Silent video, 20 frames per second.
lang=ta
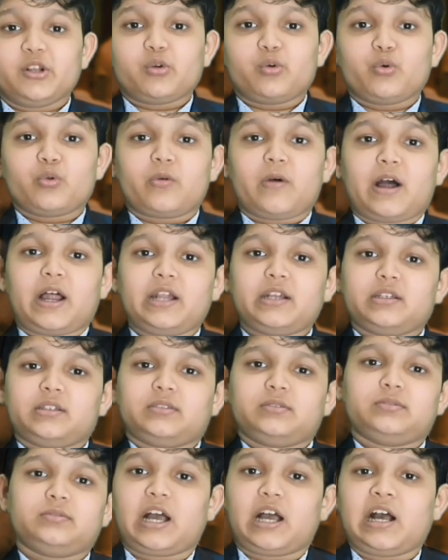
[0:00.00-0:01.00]
பில் குர்வான்
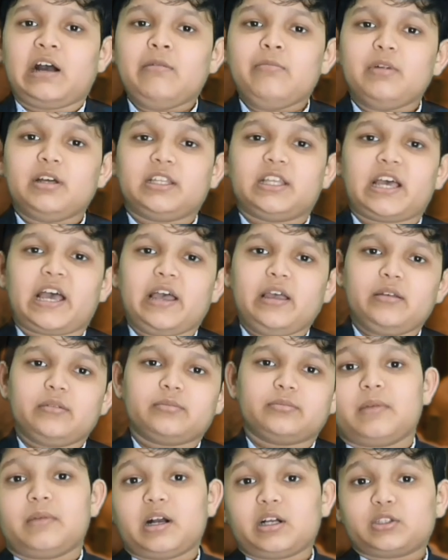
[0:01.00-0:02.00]
அகமத
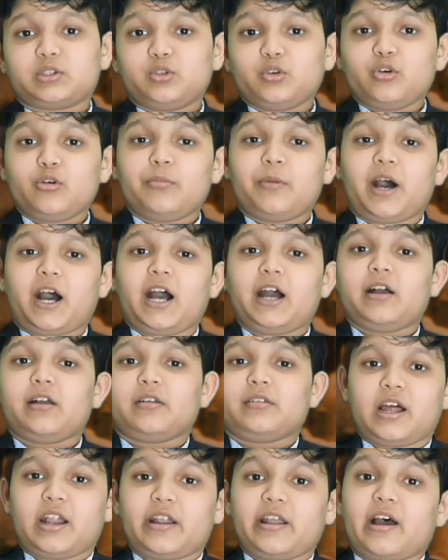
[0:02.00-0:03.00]
மக்தூபா
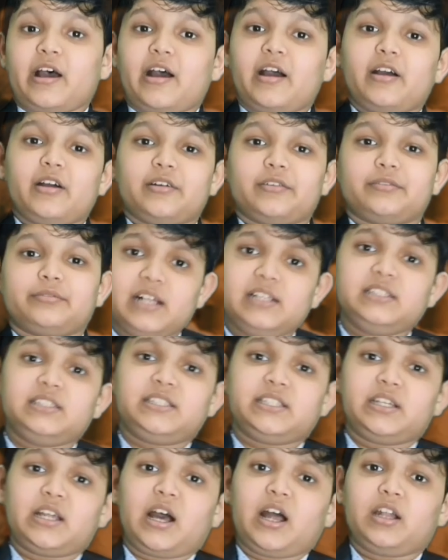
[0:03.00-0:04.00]
அலா
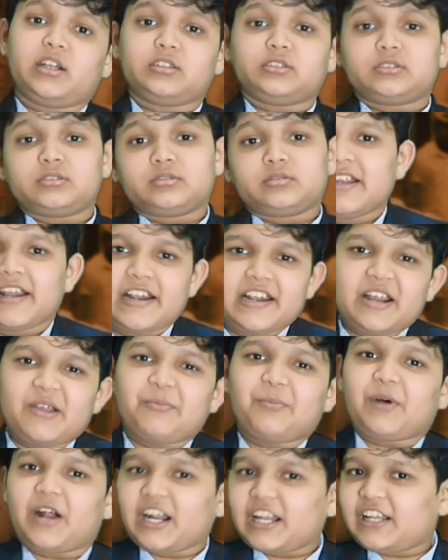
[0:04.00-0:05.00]
அல்ஜினான் என்ற
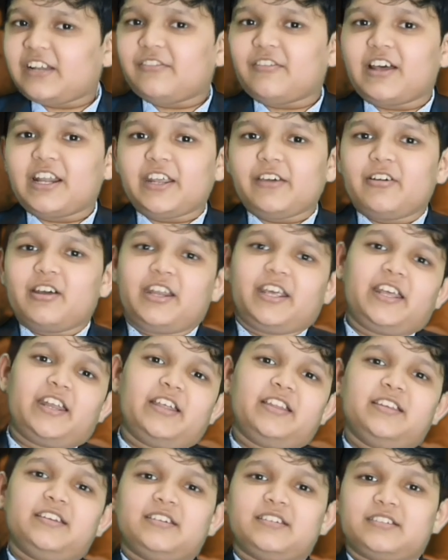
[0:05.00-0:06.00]
பாடல் வரி
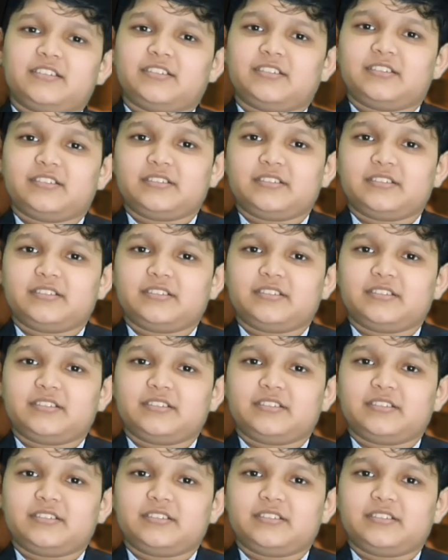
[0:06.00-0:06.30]
வருகிறது